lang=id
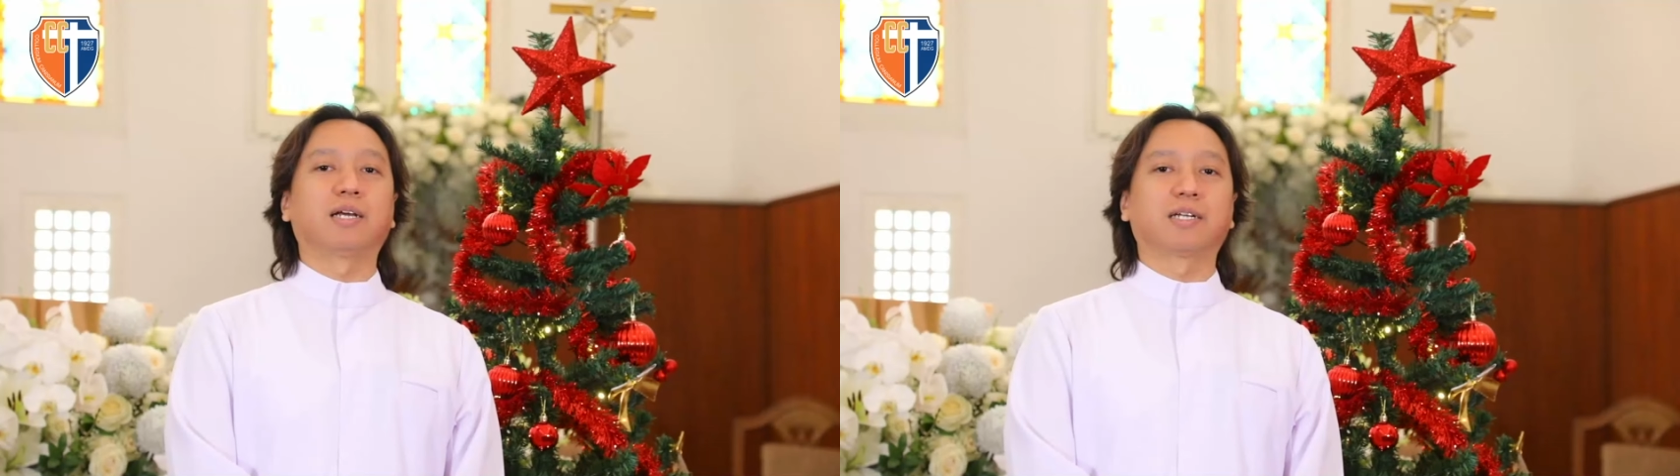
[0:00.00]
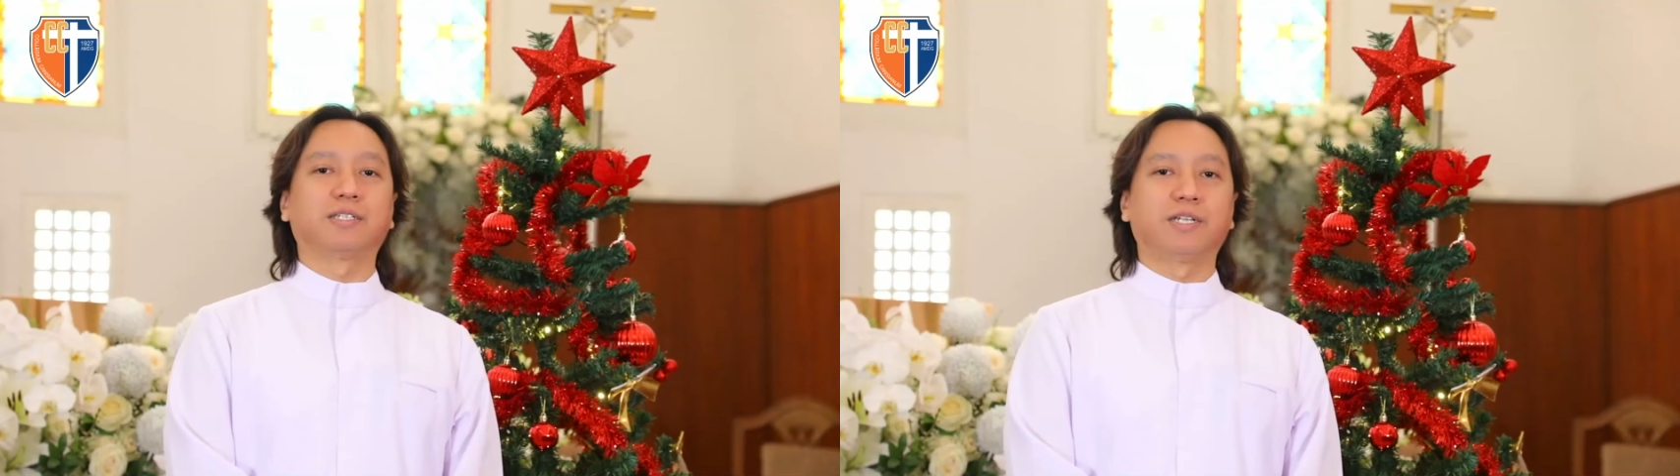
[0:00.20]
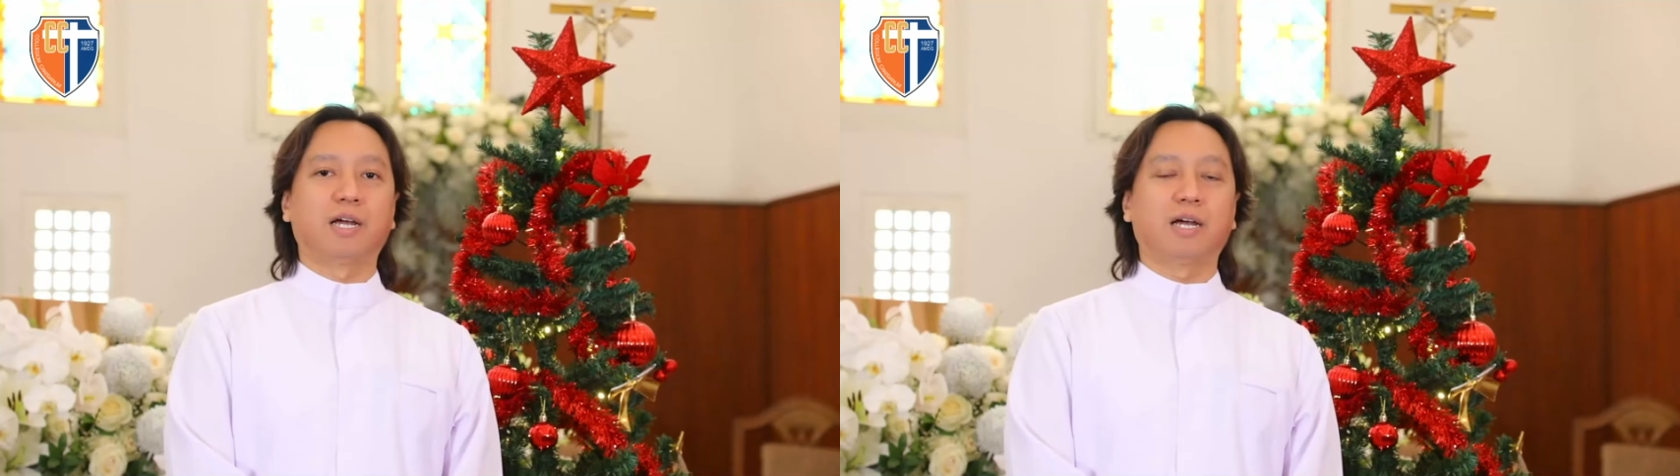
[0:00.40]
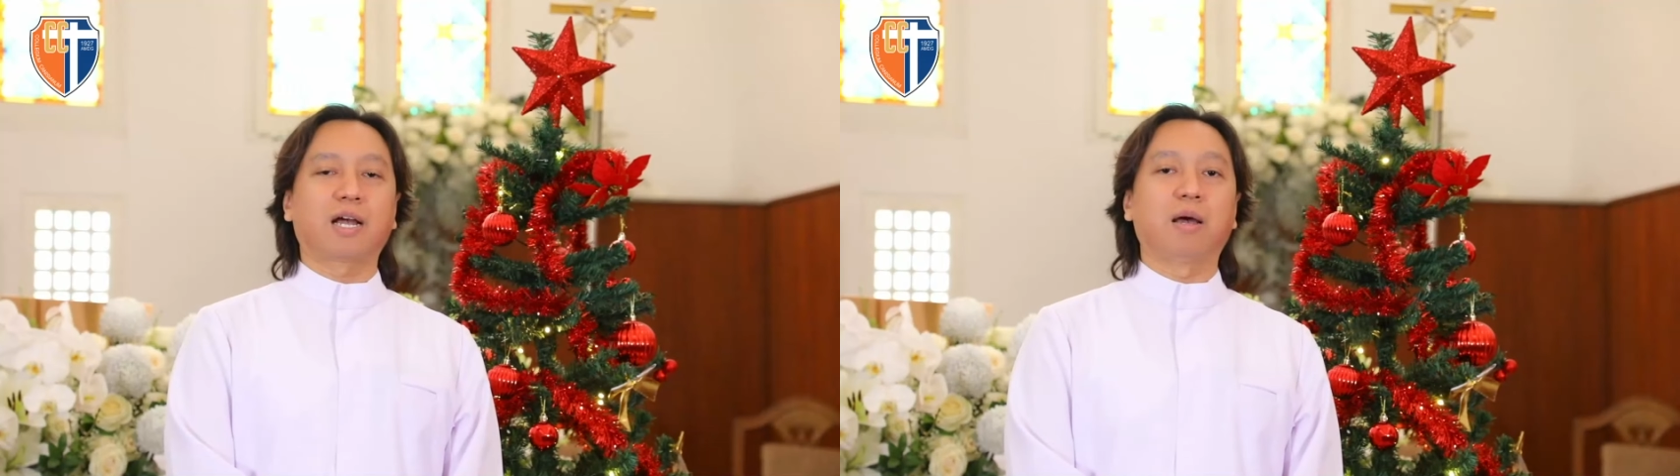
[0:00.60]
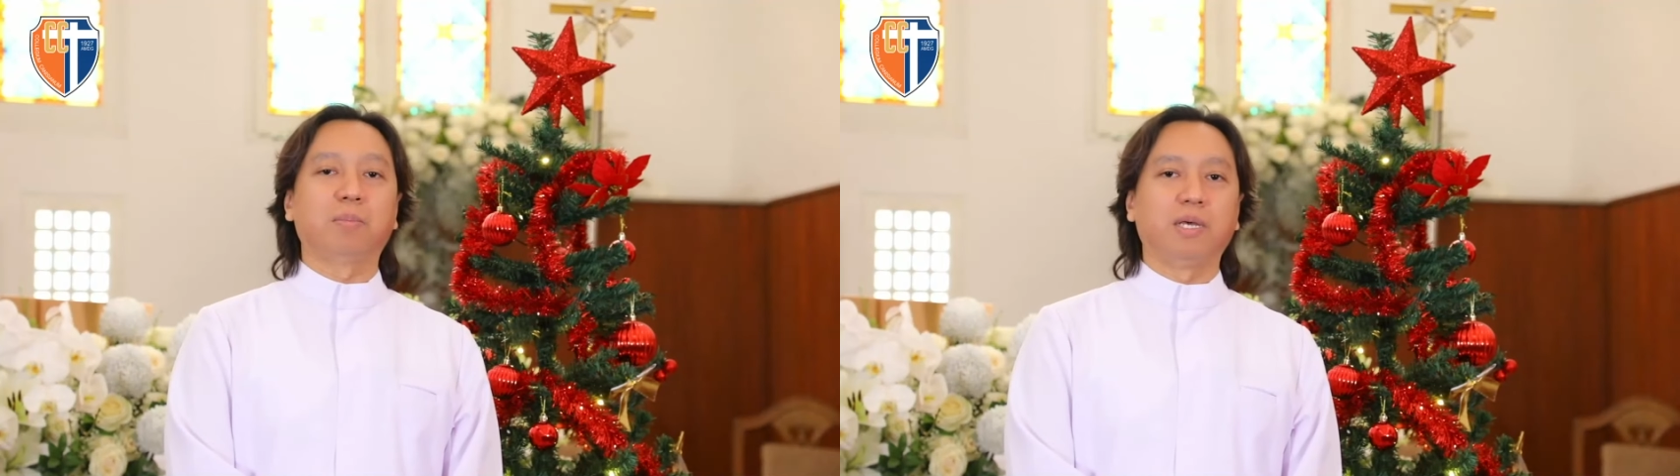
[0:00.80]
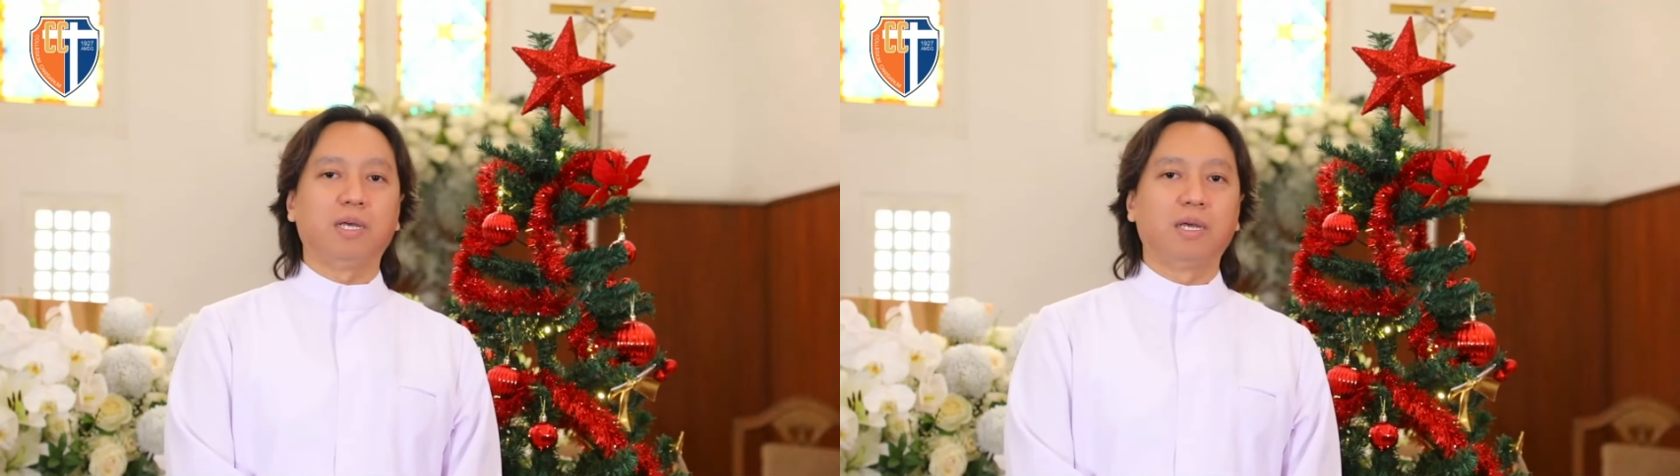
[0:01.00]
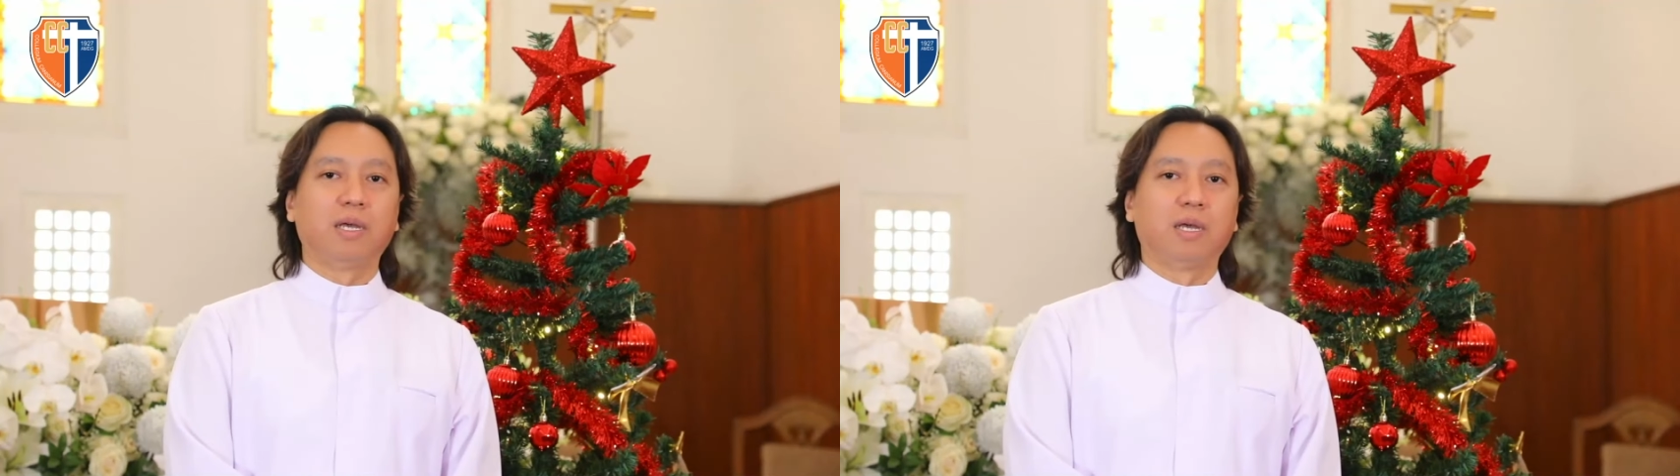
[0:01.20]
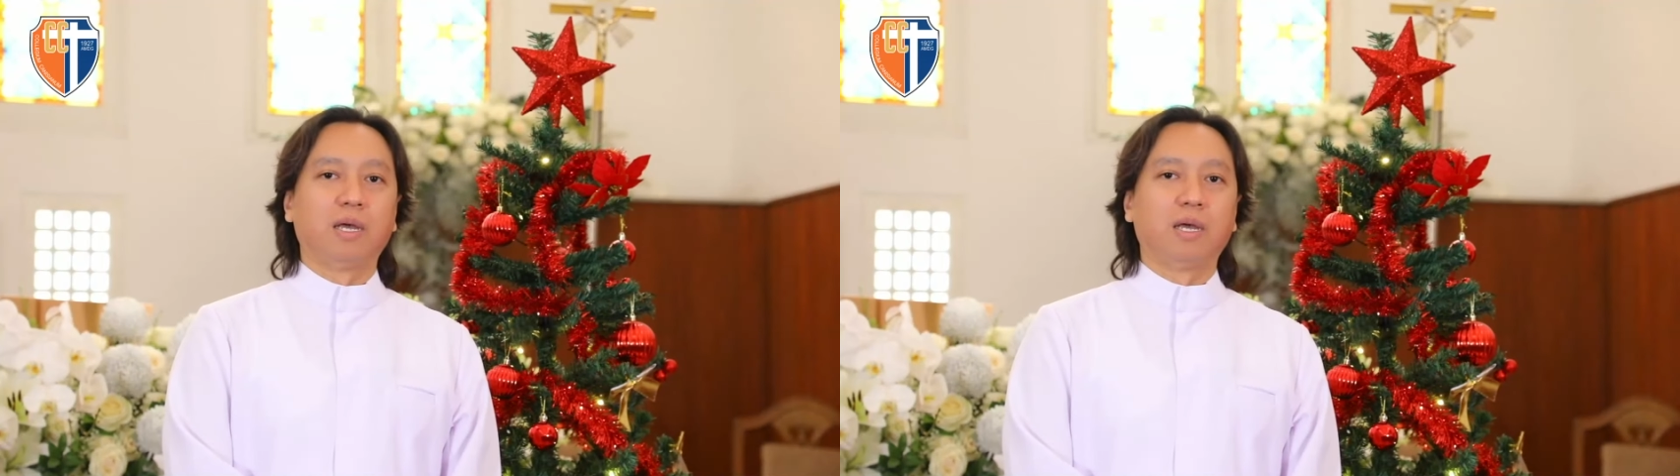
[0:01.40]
kerja kami